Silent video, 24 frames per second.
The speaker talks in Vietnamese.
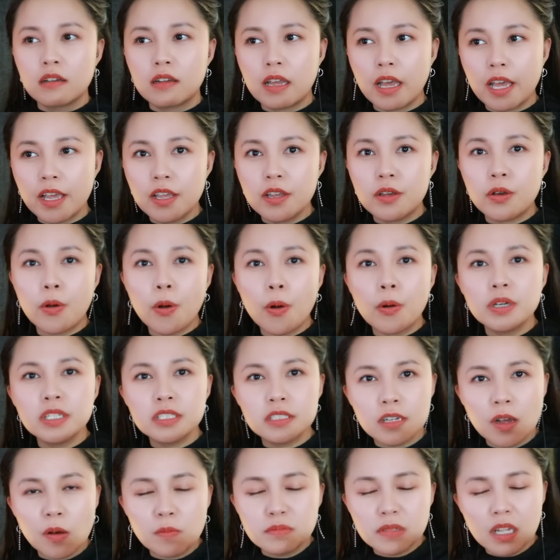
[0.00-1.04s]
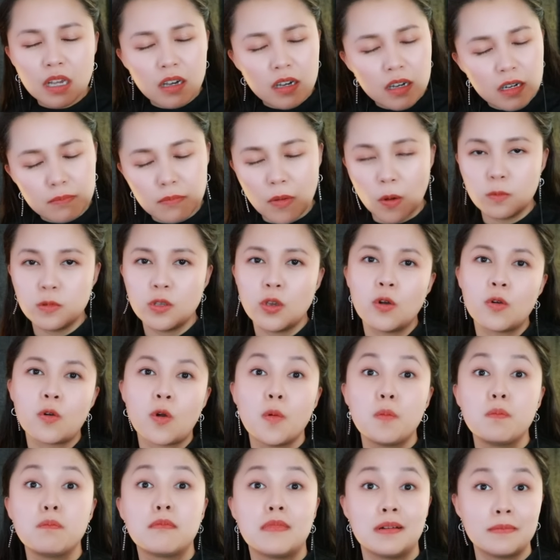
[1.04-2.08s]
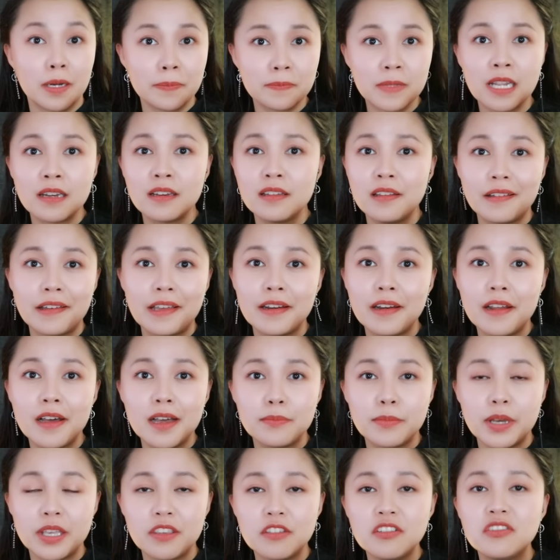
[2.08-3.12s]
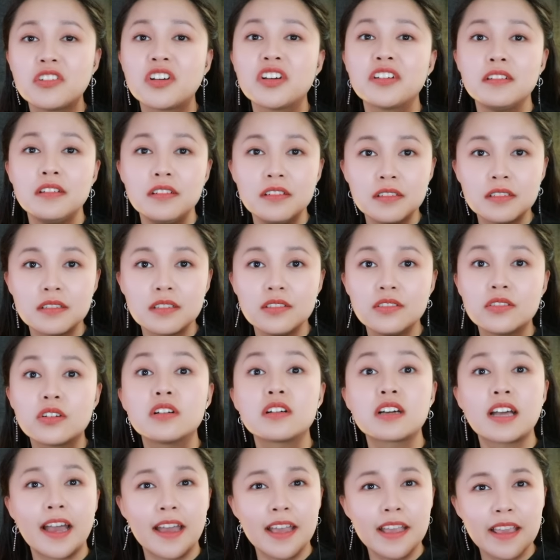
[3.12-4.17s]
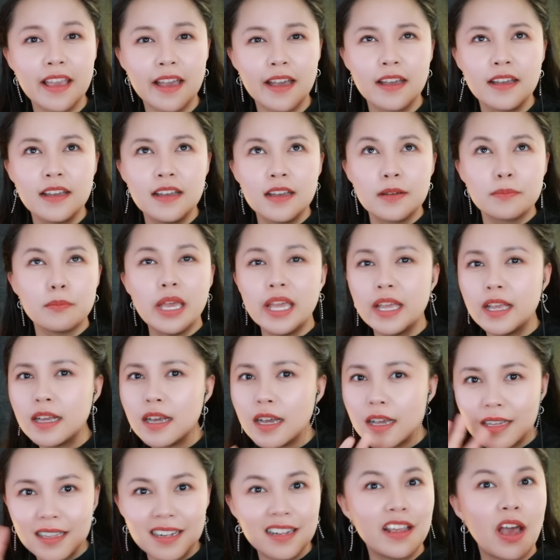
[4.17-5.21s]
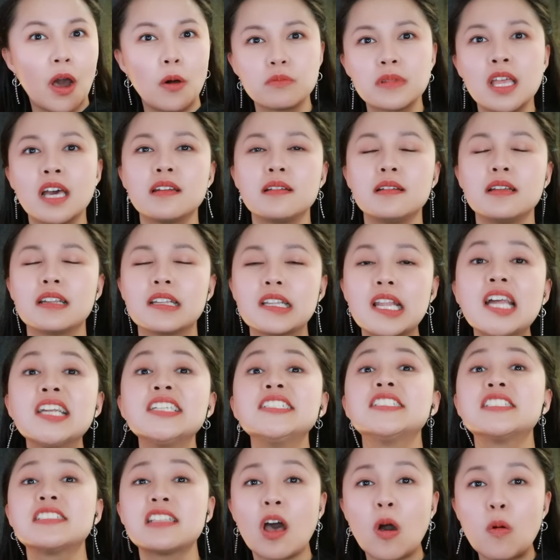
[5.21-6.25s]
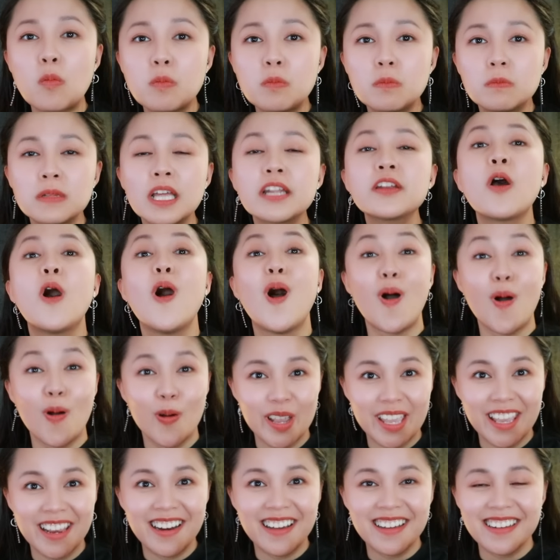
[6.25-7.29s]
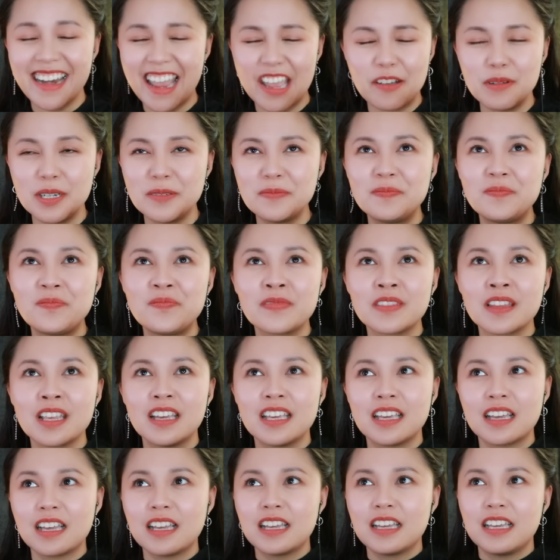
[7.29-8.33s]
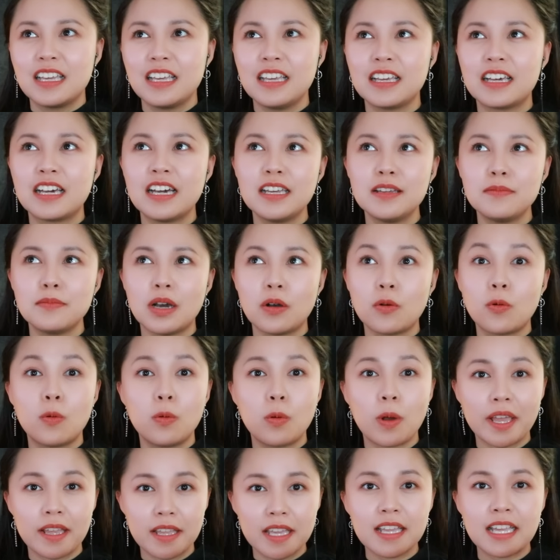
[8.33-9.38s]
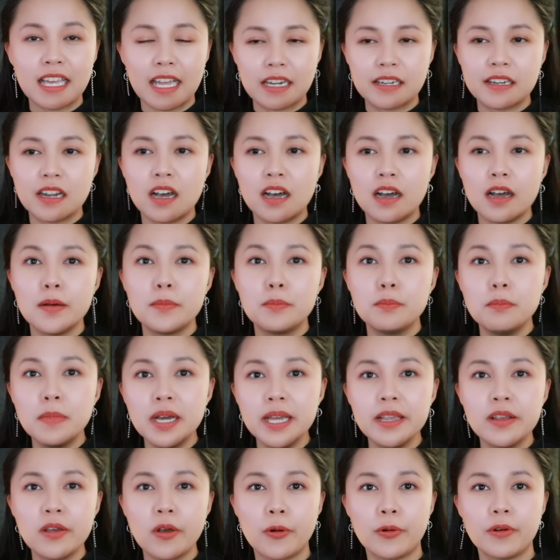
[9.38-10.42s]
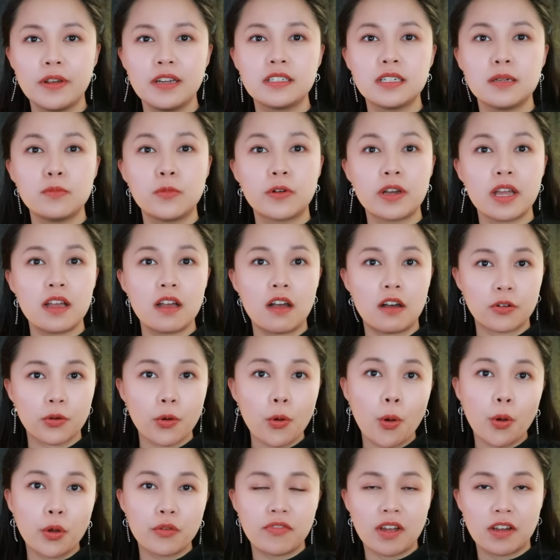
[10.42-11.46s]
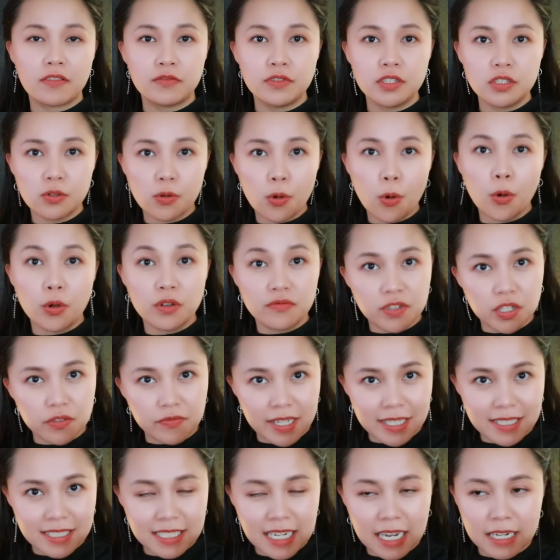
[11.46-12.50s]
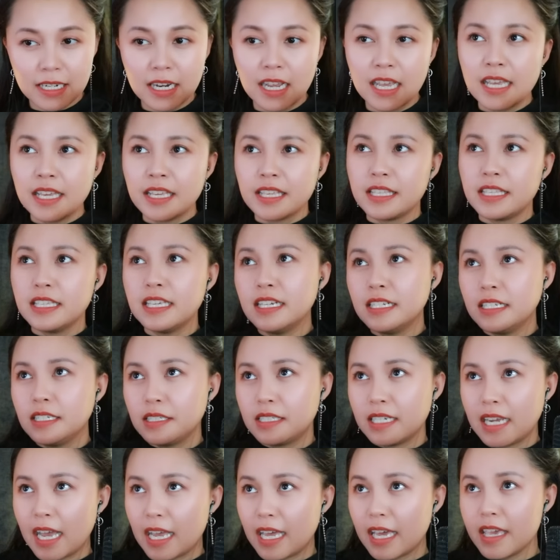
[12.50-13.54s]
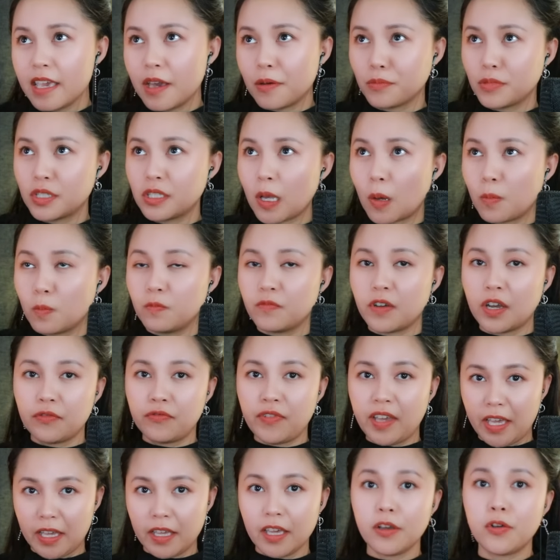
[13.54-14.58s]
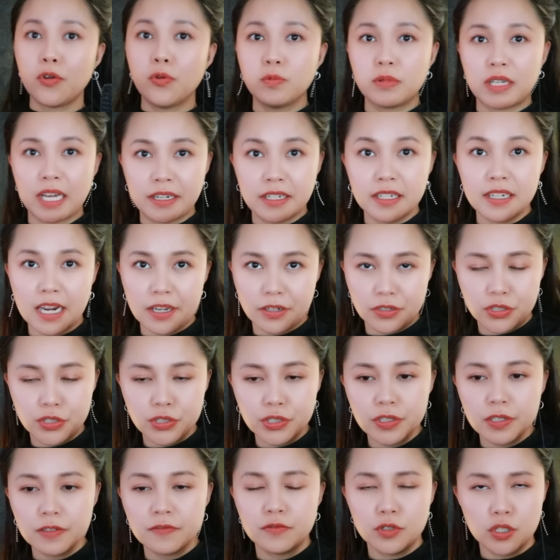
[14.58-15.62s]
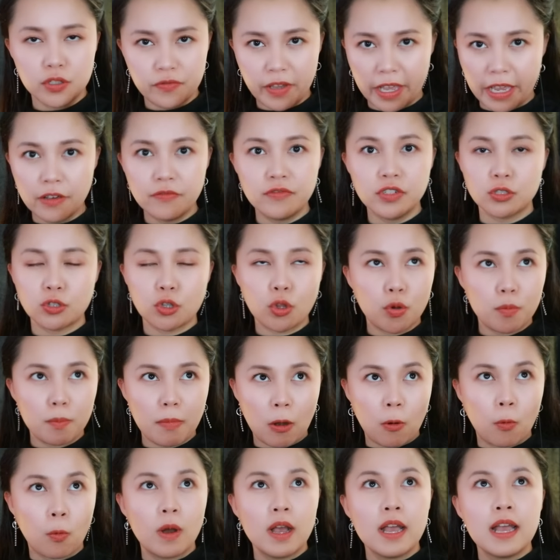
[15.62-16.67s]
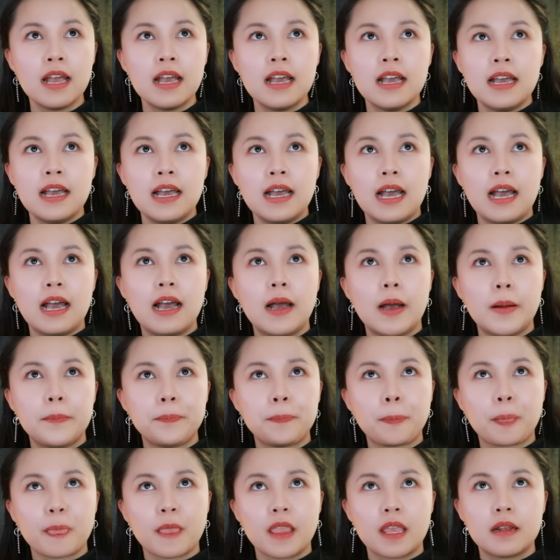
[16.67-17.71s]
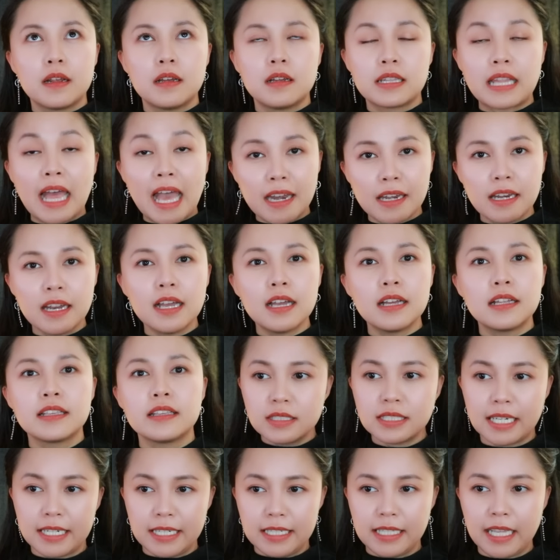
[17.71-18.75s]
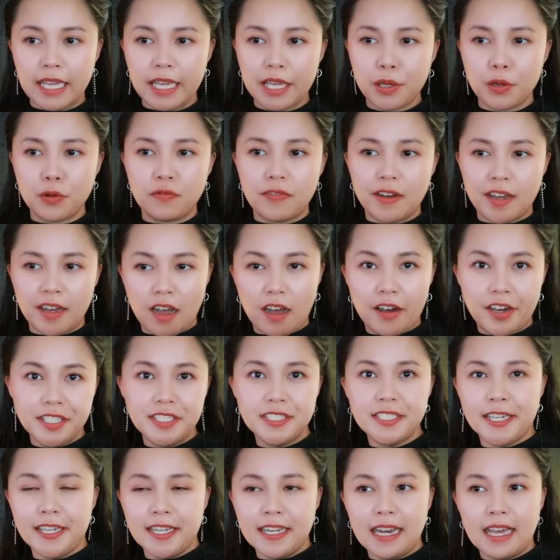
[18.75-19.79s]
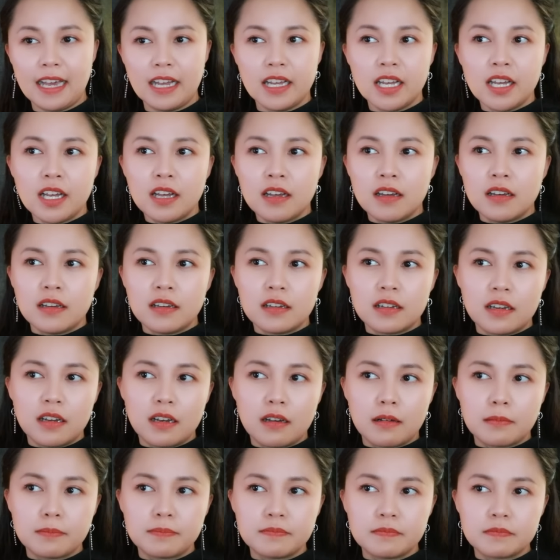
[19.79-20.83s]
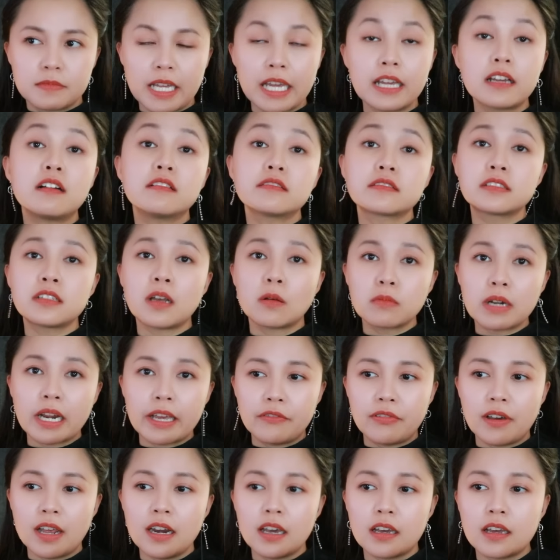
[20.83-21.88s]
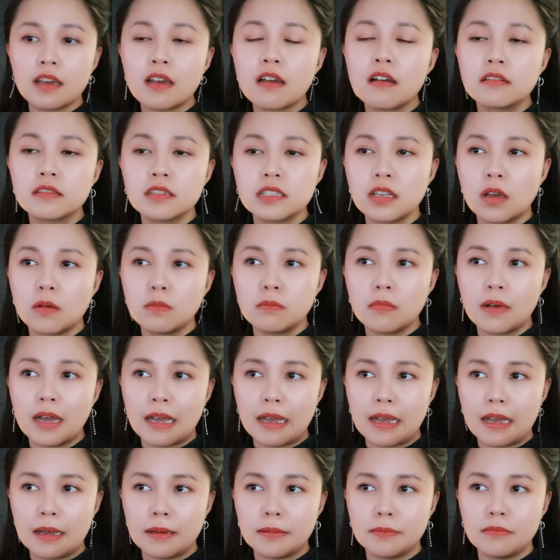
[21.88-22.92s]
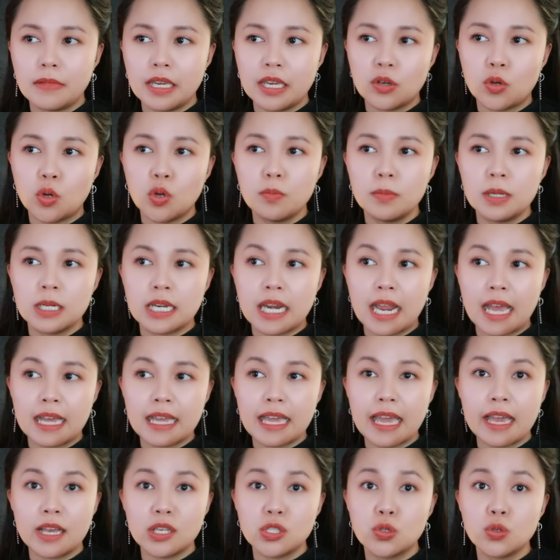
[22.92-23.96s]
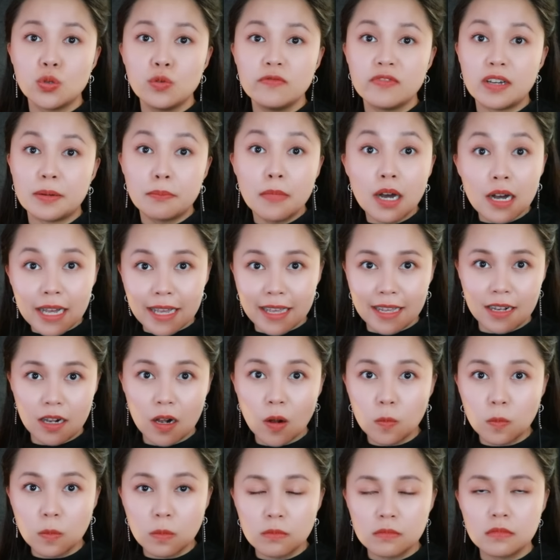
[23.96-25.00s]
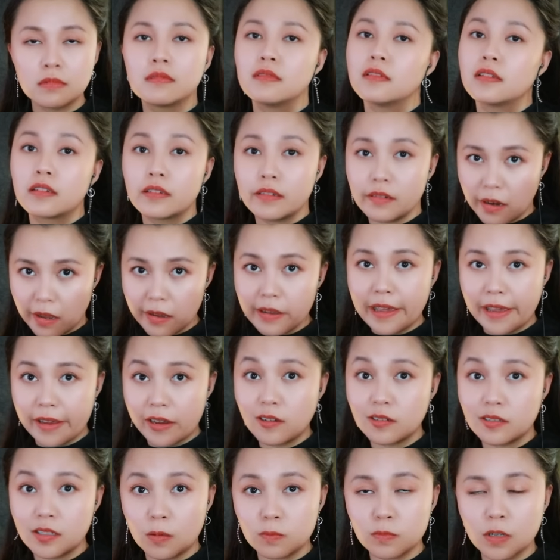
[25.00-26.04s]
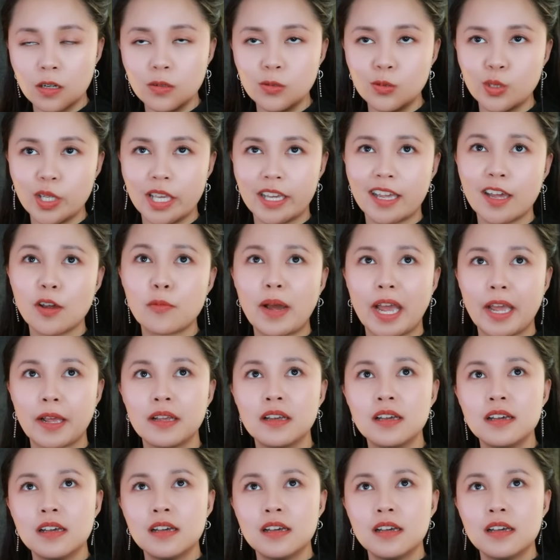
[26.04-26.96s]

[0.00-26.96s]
cây cối sông thơ mộng vô cùng mà bắp thích những cái nơi mà vừa có nước vừa có cây nha biển thì không thích thích sông thích hồ vậy đó đẹp lắm thì khi mà quay cái cảnh đó mi ngồi ở trên một cái ngọn đồi và vừa ngồi vừa vẽ tranh nhìn ra cái dòng sông và vẽ cái khung cảnh ở đằng trước vừa vẽ vừa tô màu um, thanh á chạy theo và hỏi chị là um, cái con sông này phải là cái con sông mà mẹ của mình đã ngã xuống và mất hay không ở ngay con sông đó luôn nha các bạn